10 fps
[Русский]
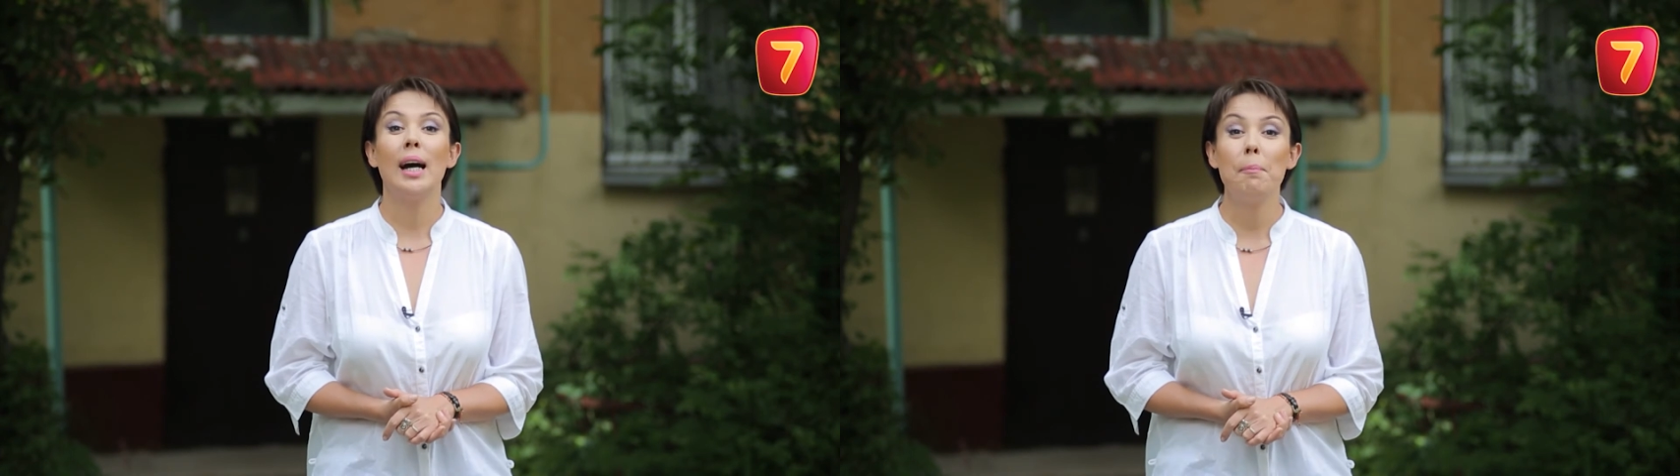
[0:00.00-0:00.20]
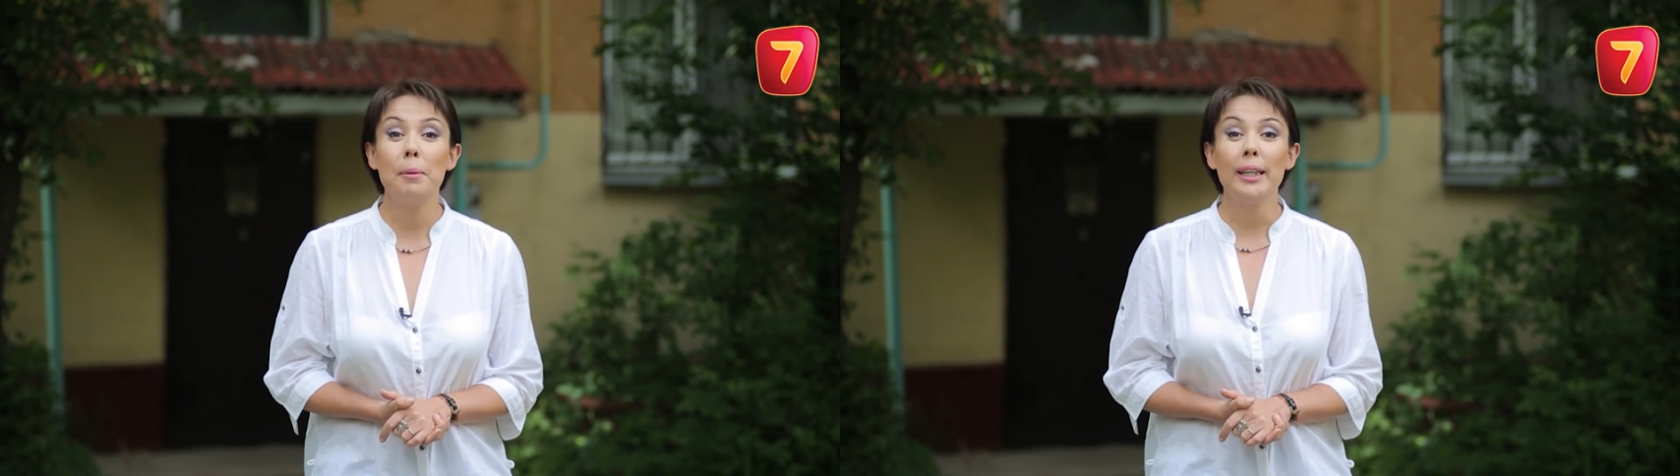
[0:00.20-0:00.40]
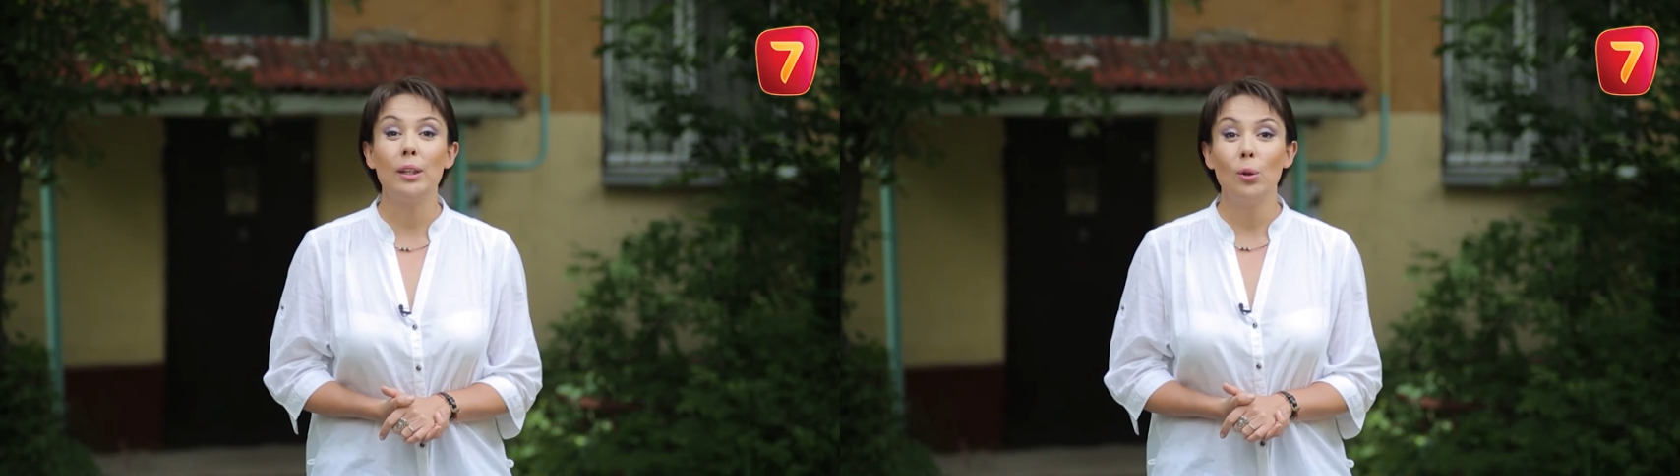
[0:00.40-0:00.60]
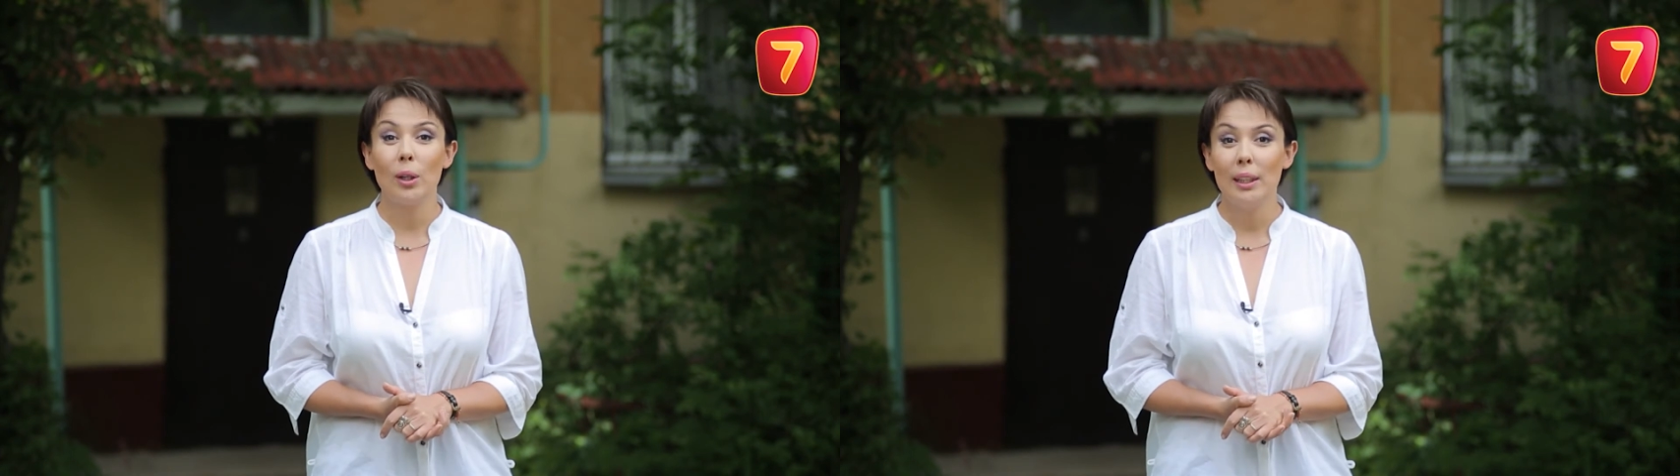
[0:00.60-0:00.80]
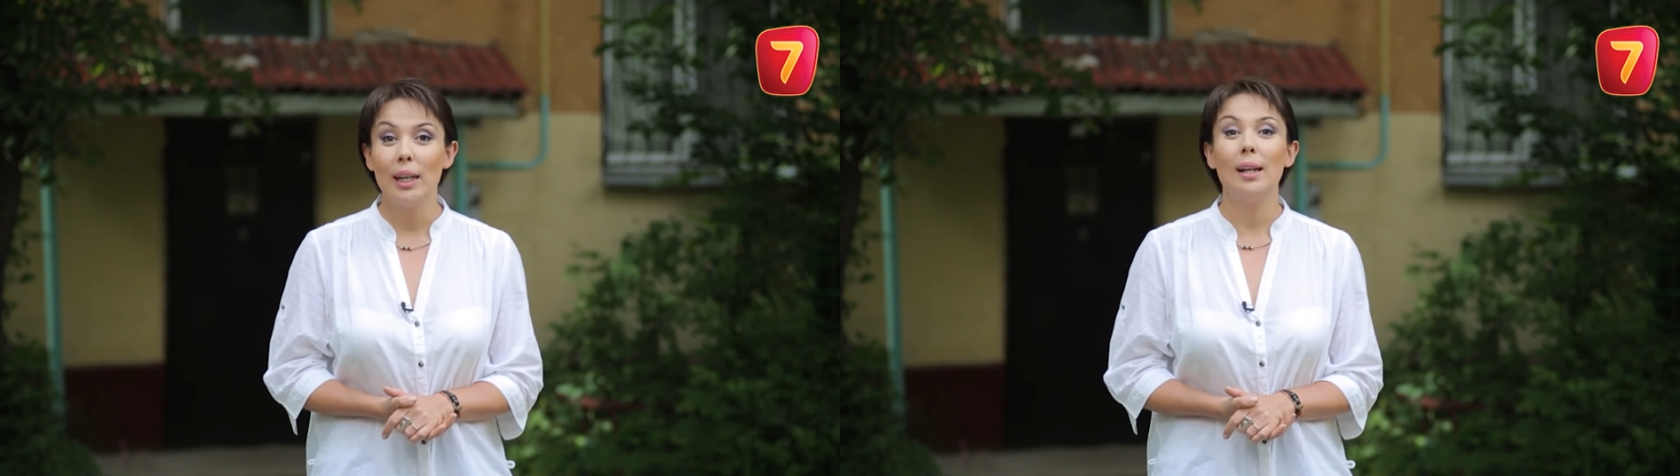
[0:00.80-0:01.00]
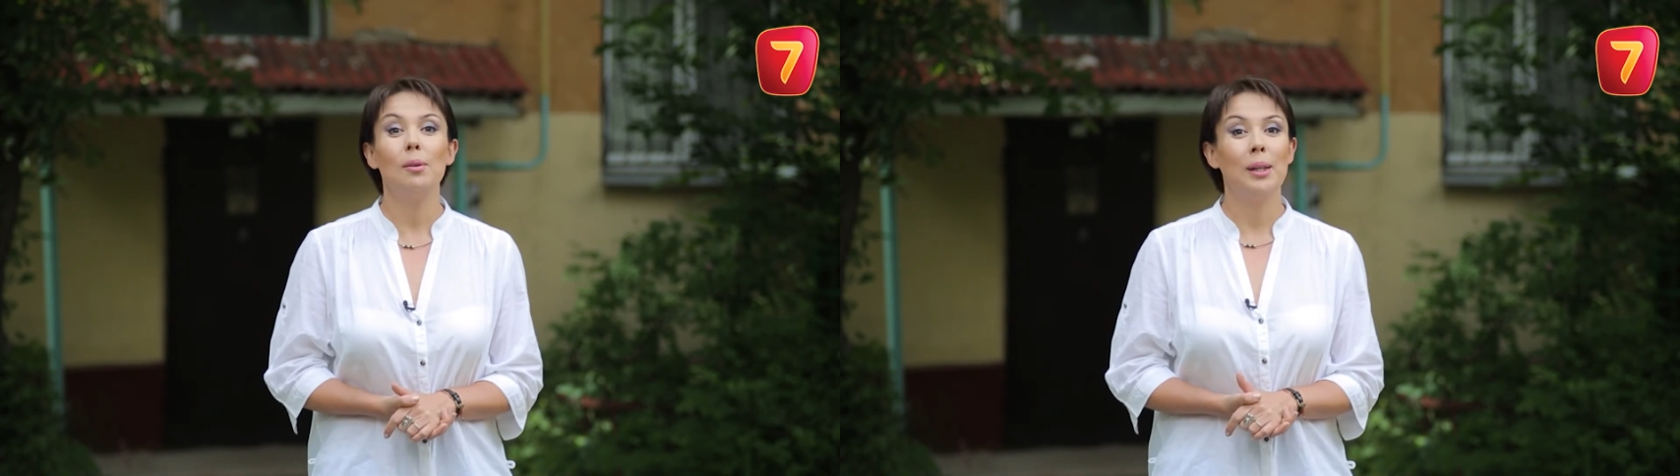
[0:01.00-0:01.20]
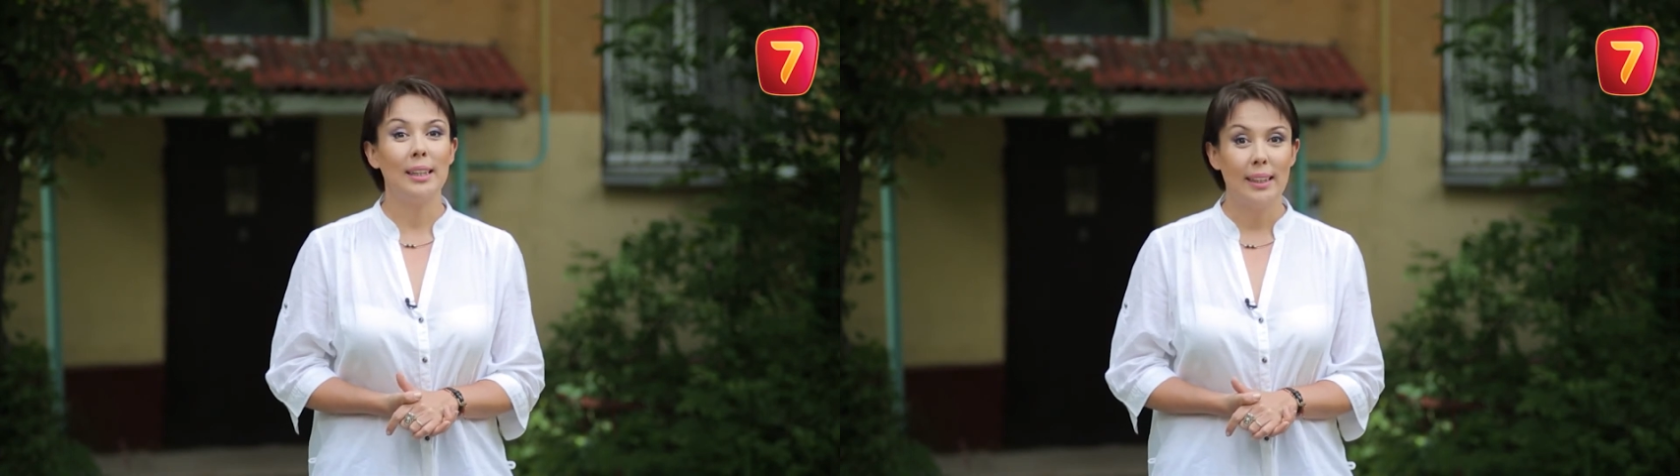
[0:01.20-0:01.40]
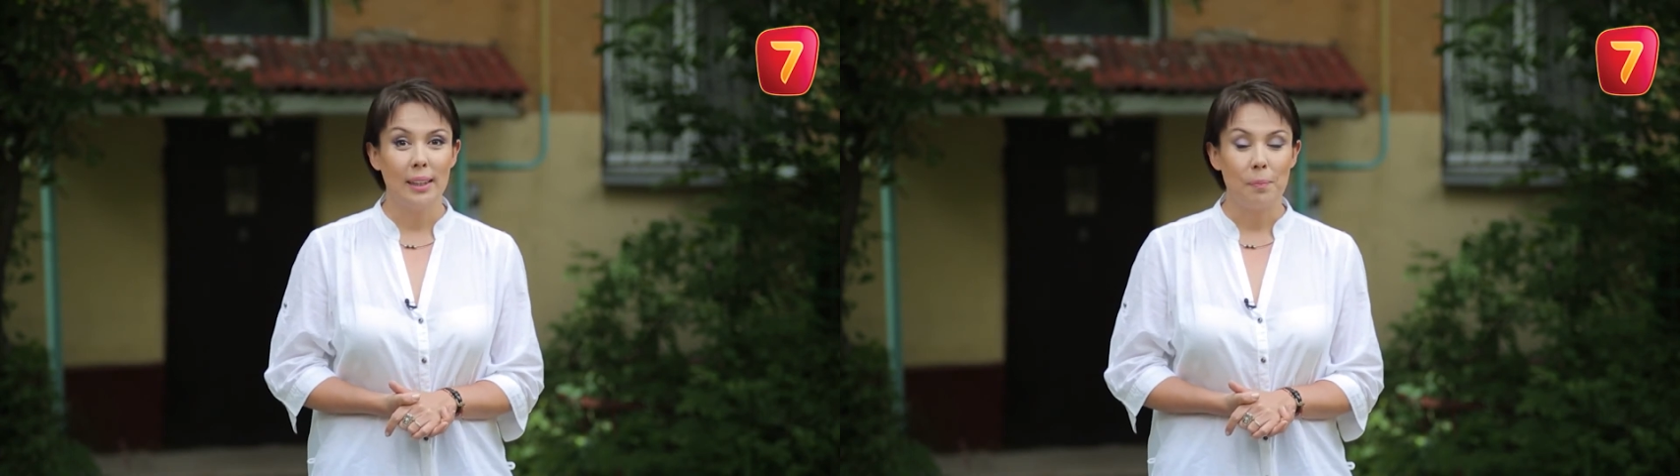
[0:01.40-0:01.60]
опеки города
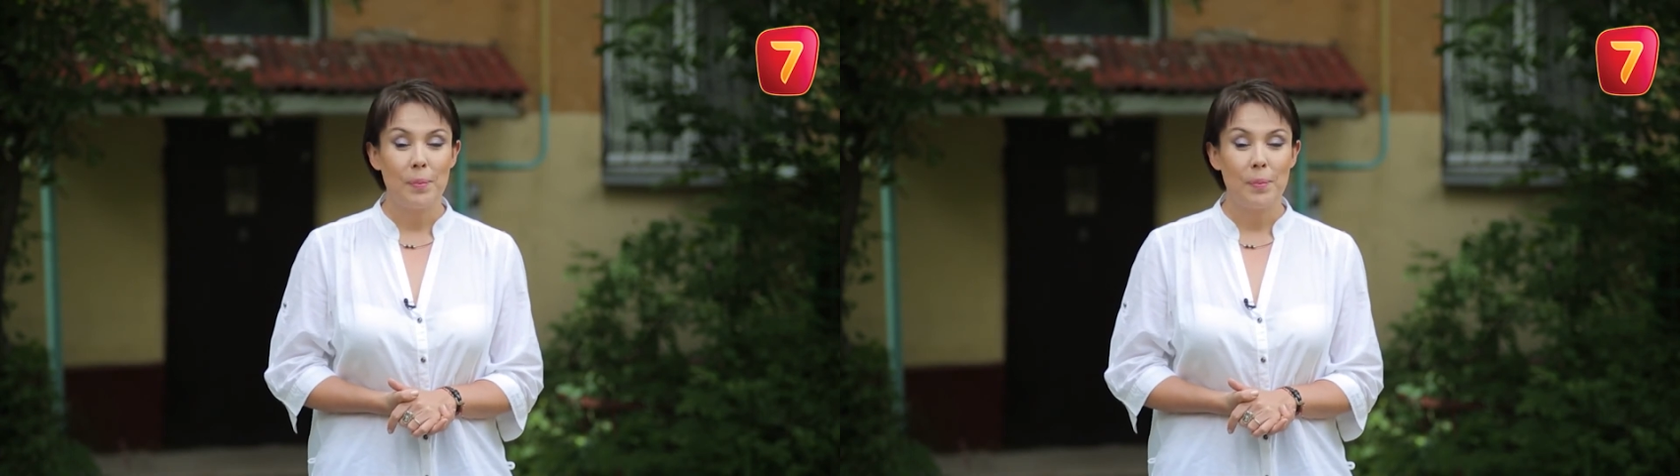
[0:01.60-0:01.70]
Алматы.